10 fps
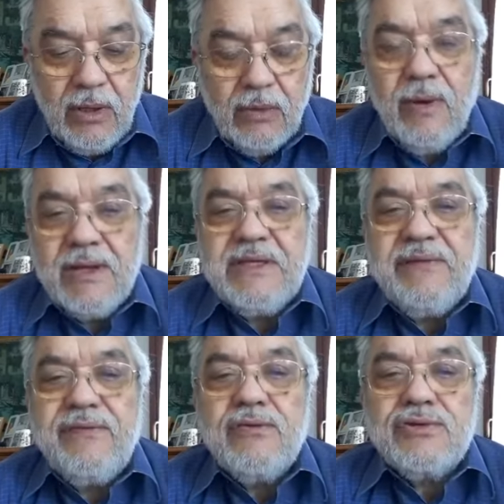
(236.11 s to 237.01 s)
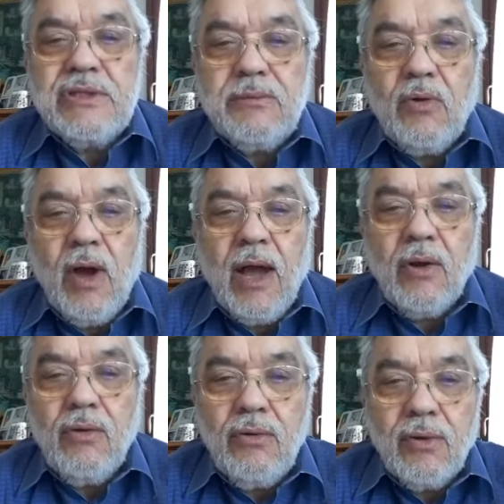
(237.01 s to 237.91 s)
quasi fossimo
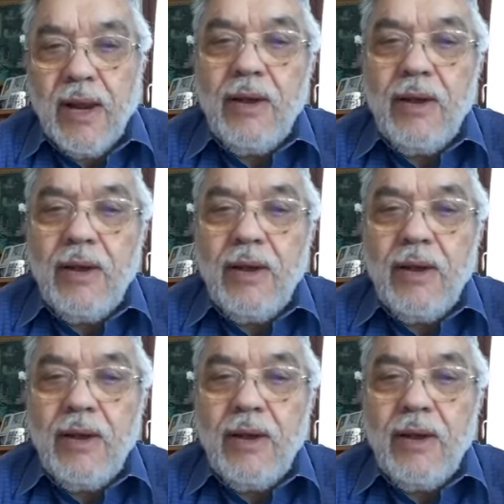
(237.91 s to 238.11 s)
ancora